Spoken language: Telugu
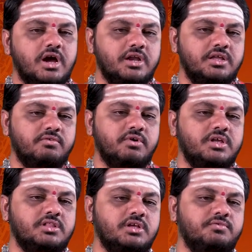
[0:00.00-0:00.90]
అని
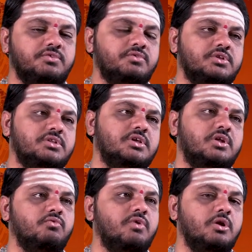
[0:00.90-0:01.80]
ఎవరైతే
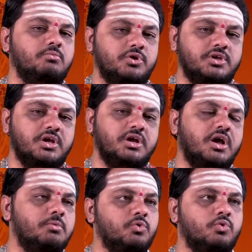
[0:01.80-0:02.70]
విశ్వసిస్తారో వాళ్ళు
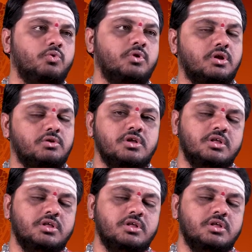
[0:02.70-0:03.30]
ముఖ్యంగా మొక్కుకుంటారు